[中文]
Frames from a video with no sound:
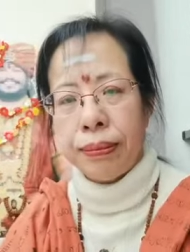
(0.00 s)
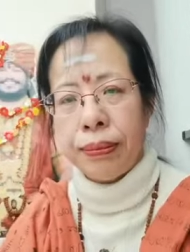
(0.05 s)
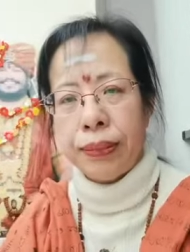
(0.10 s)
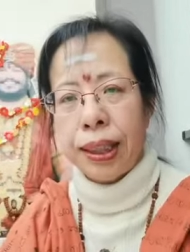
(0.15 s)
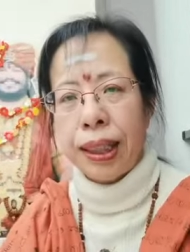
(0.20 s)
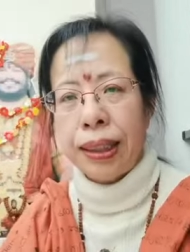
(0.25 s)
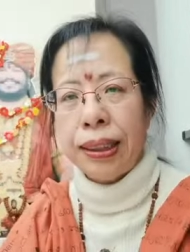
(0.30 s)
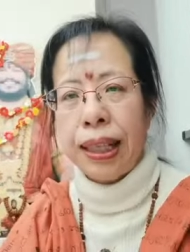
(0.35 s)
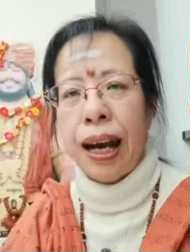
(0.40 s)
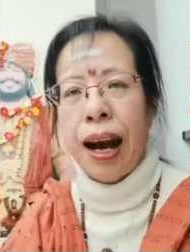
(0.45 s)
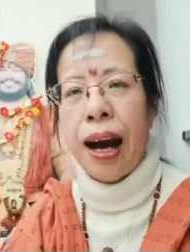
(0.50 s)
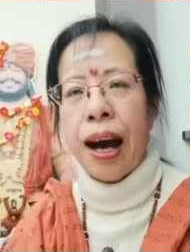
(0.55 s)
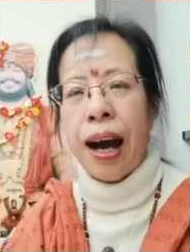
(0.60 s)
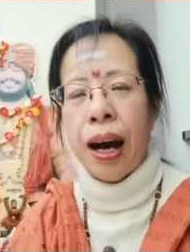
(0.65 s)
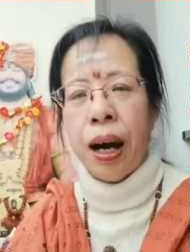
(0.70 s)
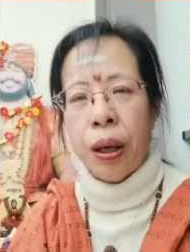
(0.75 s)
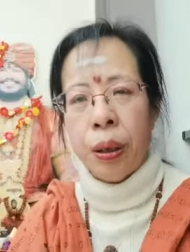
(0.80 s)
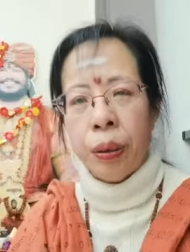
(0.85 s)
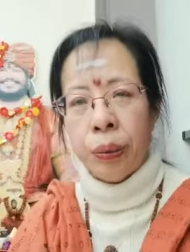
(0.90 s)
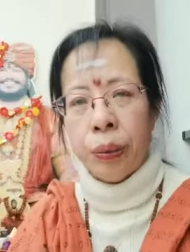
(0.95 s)
大家
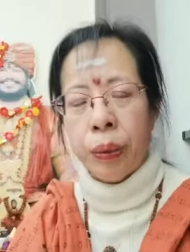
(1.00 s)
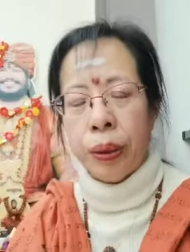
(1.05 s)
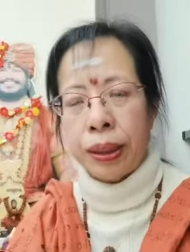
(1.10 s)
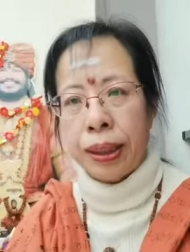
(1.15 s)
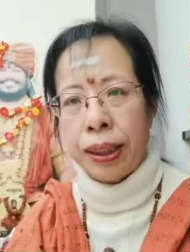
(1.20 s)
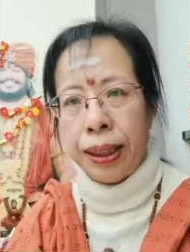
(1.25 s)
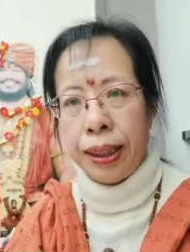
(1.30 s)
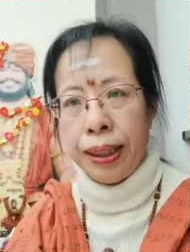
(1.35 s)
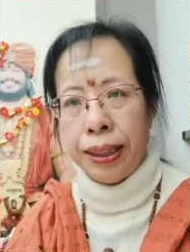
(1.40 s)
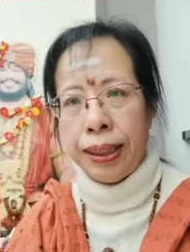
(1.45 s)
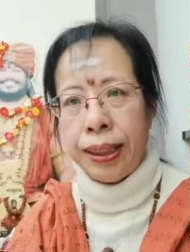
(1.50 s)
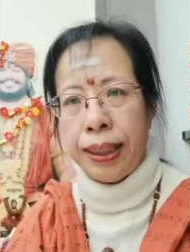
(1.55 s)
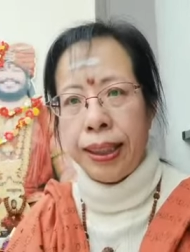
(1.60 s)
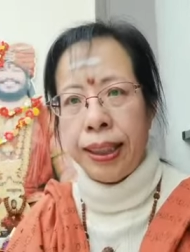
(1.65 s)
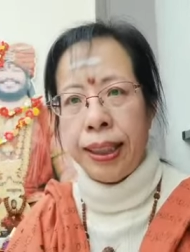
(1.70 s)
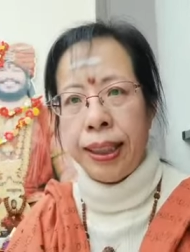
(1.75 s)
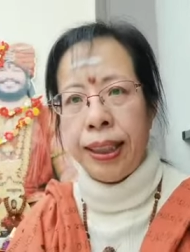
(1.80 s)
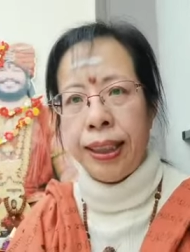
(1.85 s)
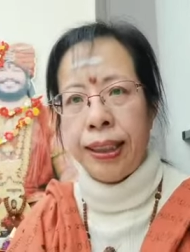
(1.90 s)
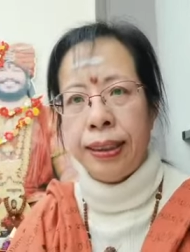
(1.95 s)
好，我是李
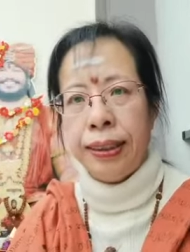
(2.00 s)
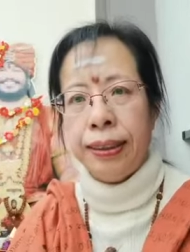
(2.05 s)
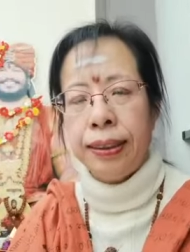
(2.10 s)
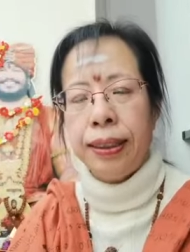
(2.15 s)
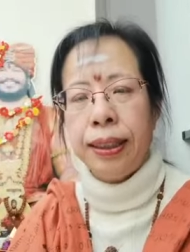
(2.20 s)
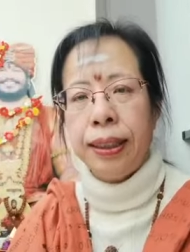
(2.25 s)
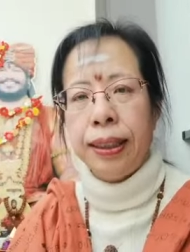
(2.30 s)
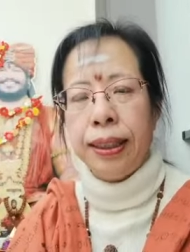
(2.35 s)
晴，